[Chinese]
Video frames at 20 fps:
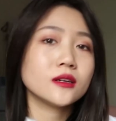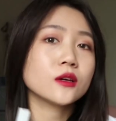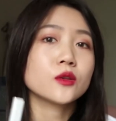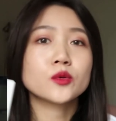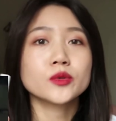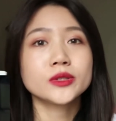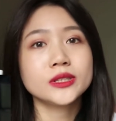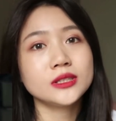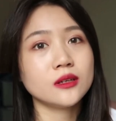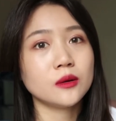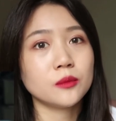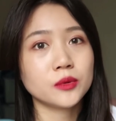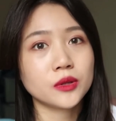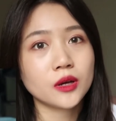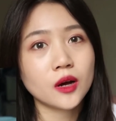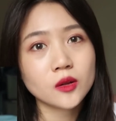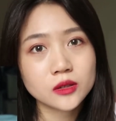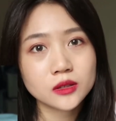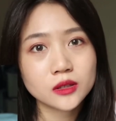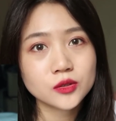都卸不掉
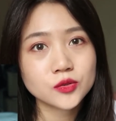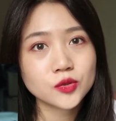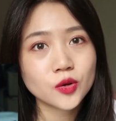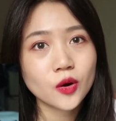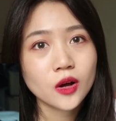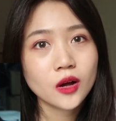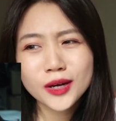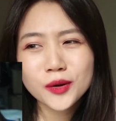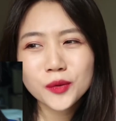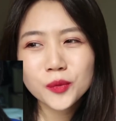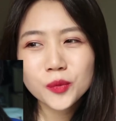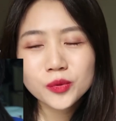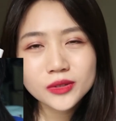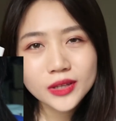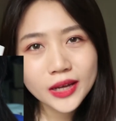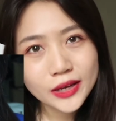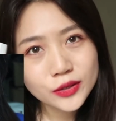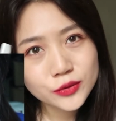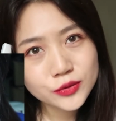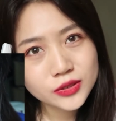的那种。很无奈，
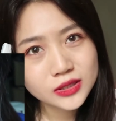就是